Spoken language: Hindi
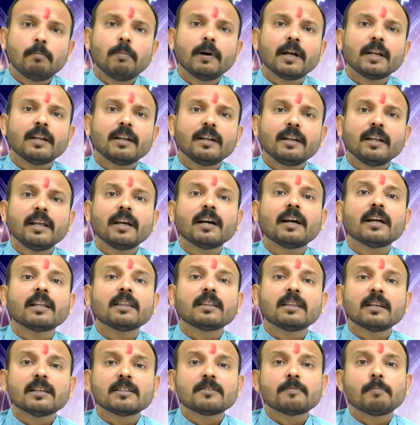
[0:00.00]
बनने का
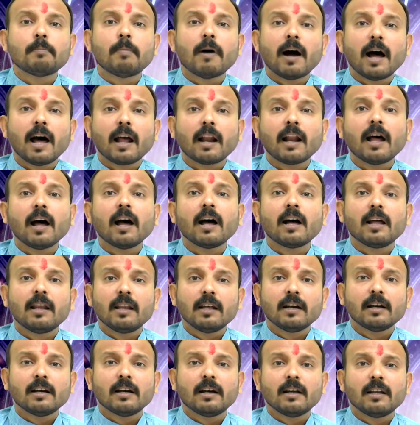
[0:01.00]
10-12
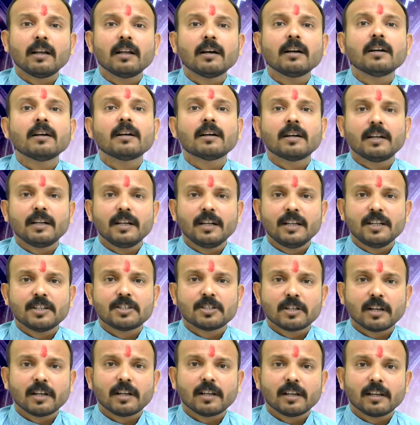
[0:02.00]
अलग अलग
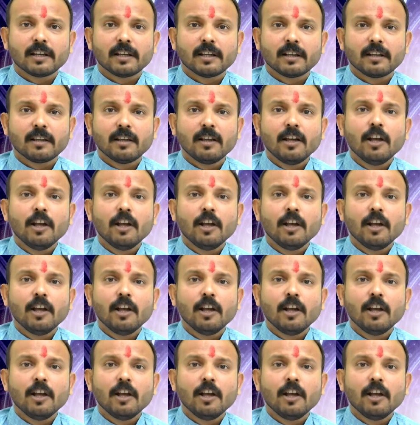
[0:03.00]
कंडीशन है